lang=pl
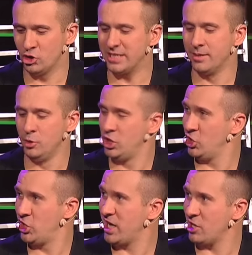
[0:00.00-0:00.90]
Czasem mi się
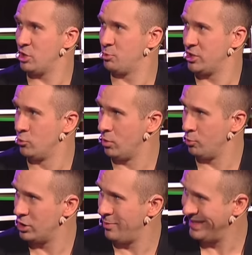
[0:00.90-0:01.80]
siekacze przesuną,
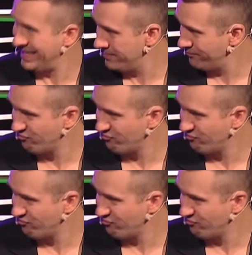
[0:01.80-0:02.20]
proszę pana.